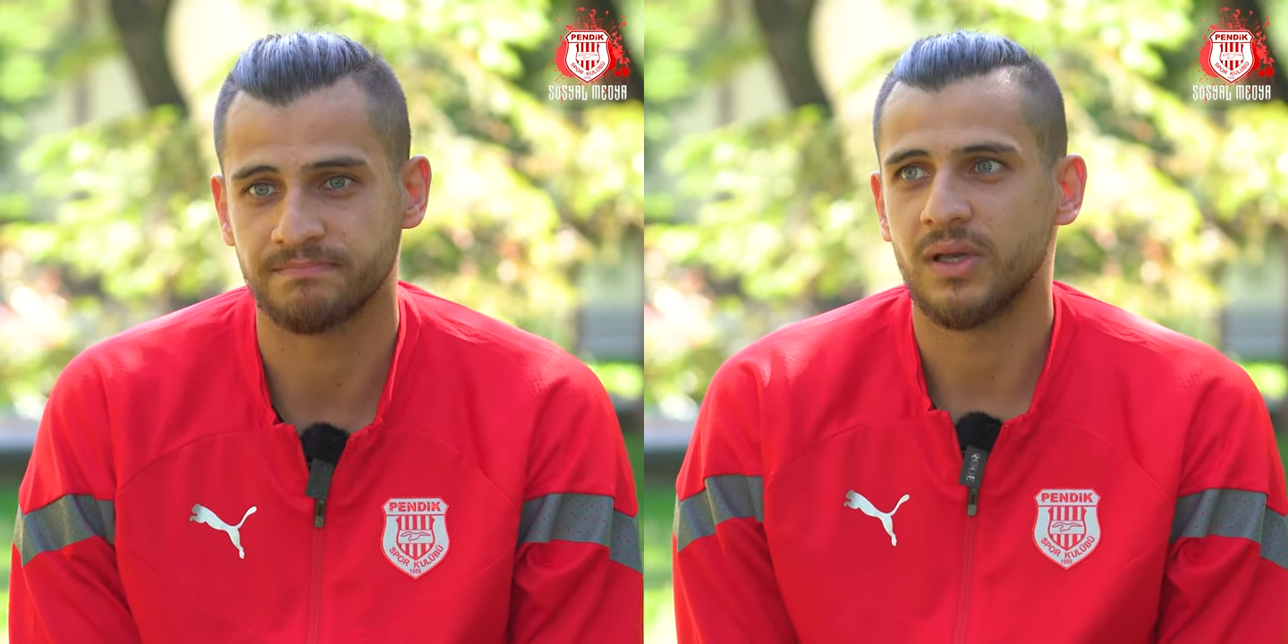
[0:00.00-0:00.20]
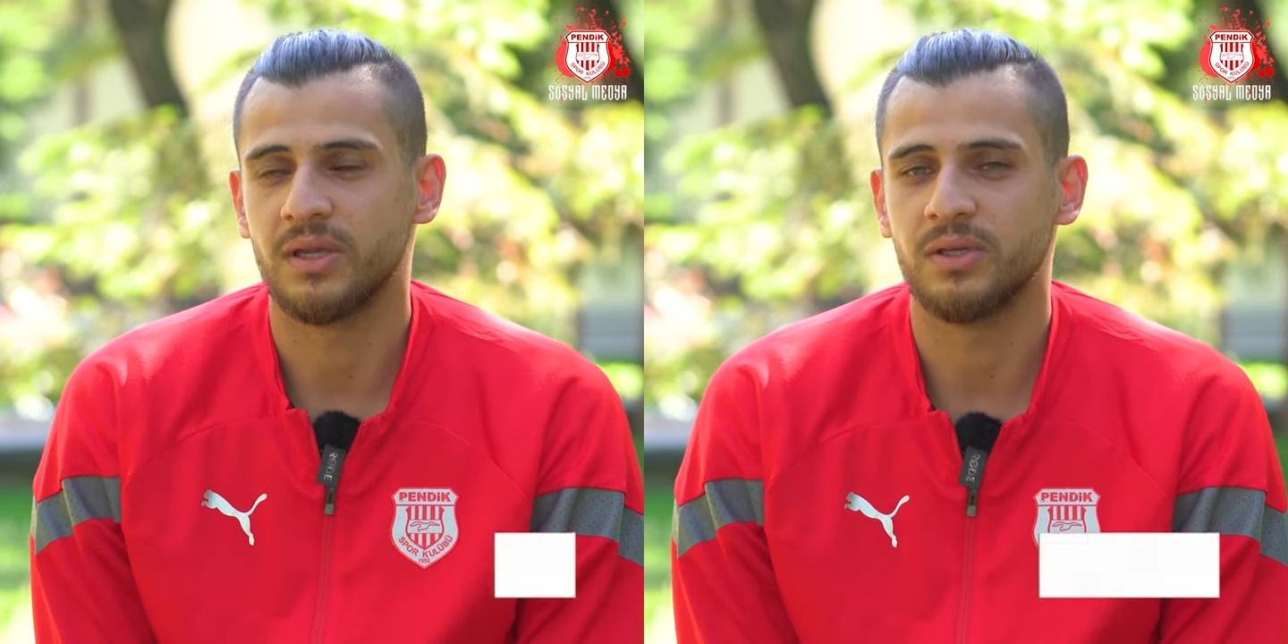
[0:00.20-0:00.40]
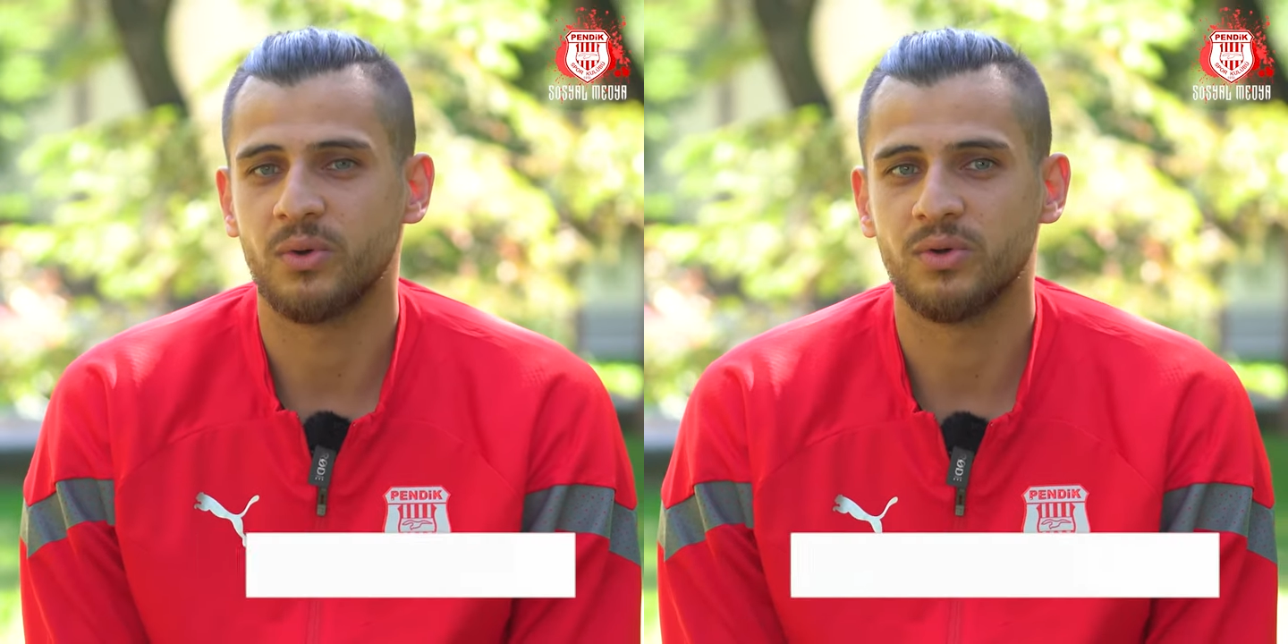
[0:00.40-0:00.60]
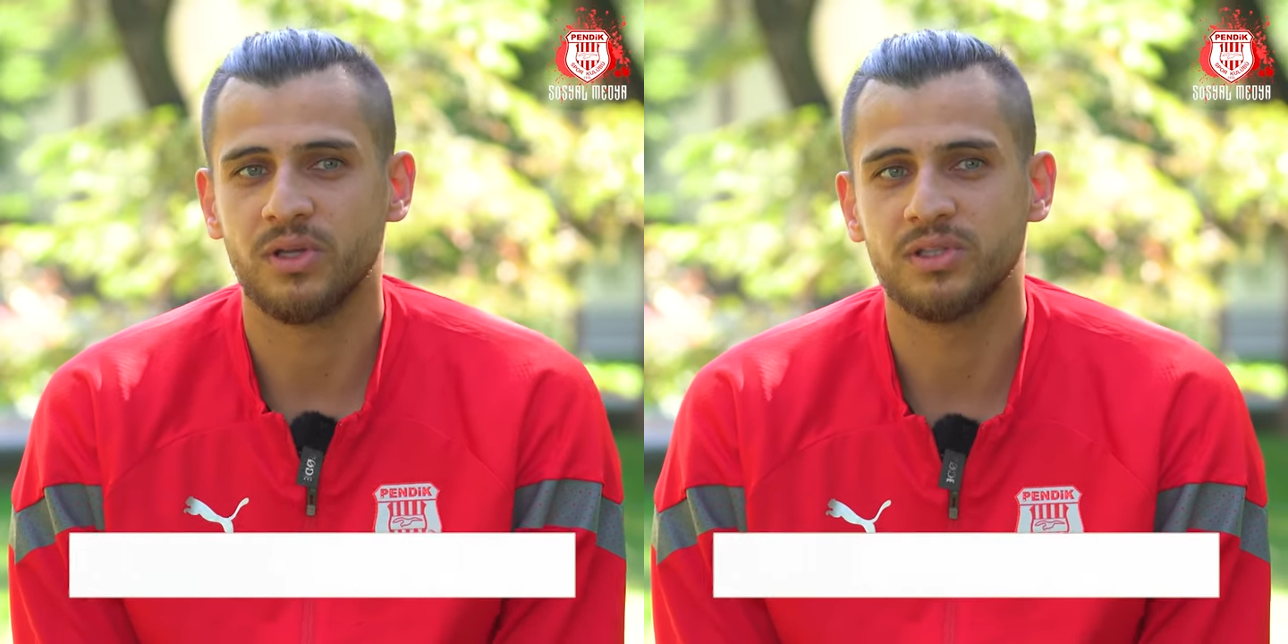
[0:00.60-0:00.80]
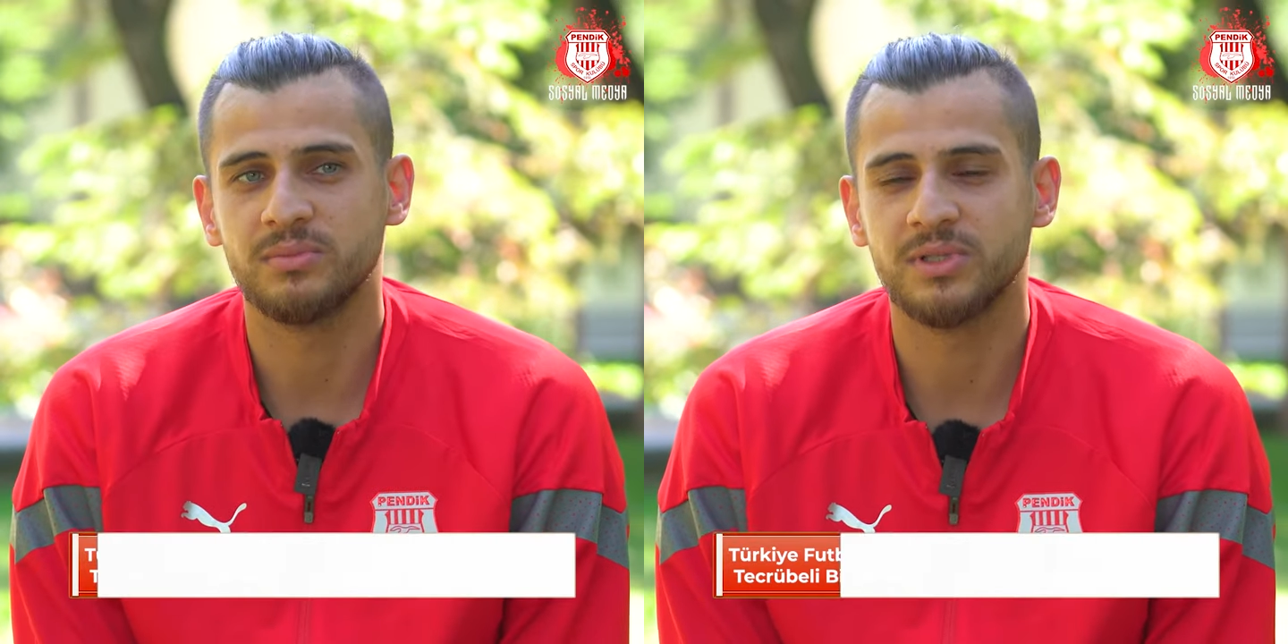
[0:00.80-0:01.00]
Yani
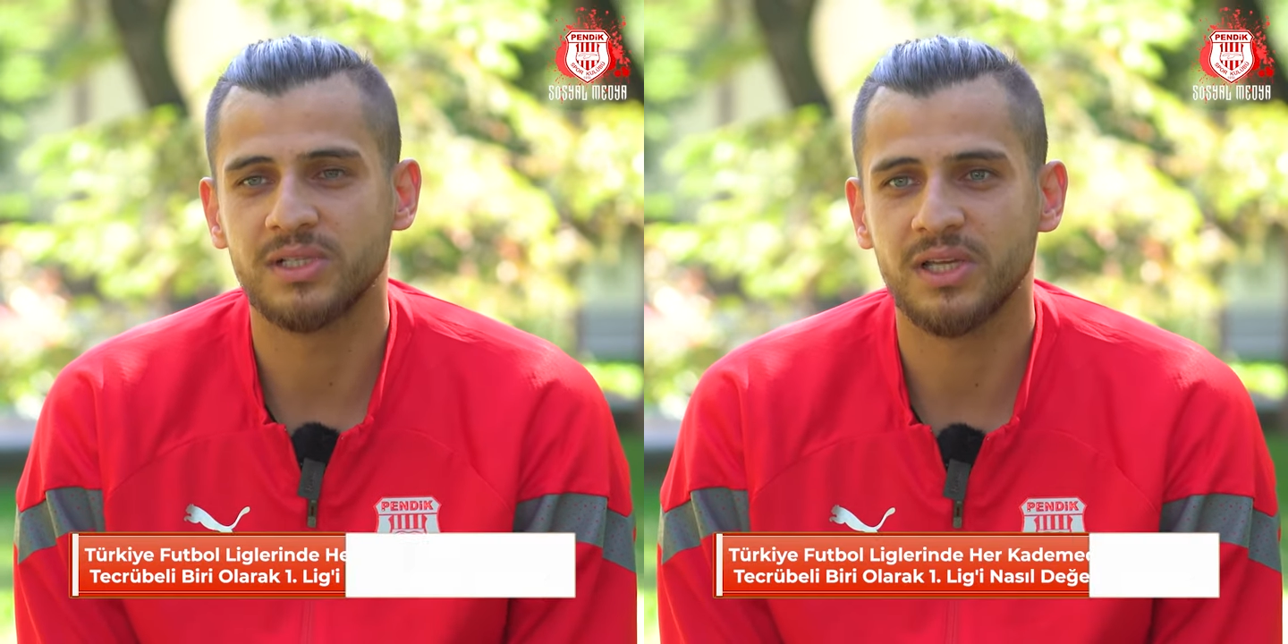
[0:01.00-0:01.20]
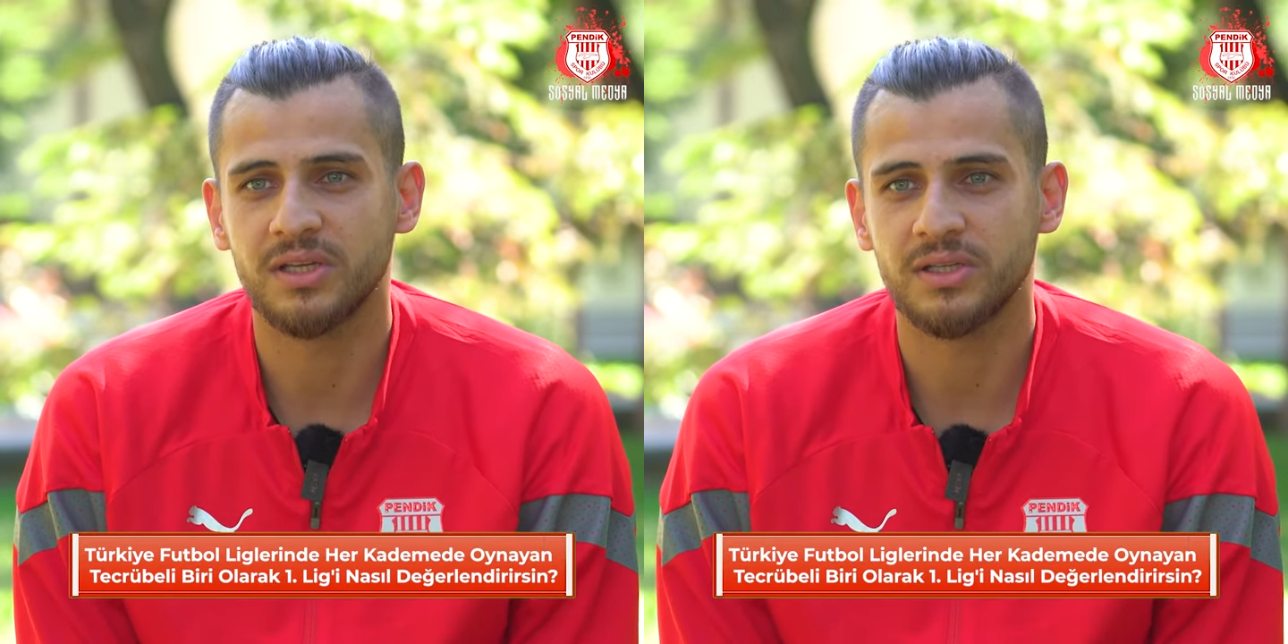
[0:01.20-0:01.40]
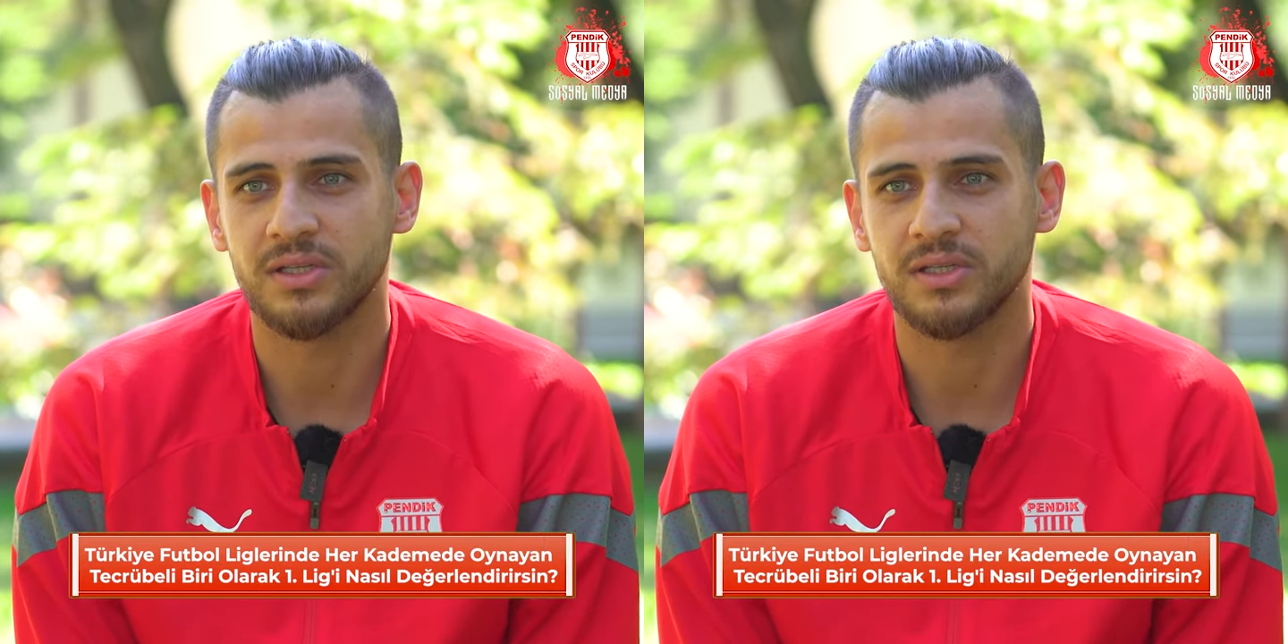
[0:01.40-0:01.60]
oynadığım ligler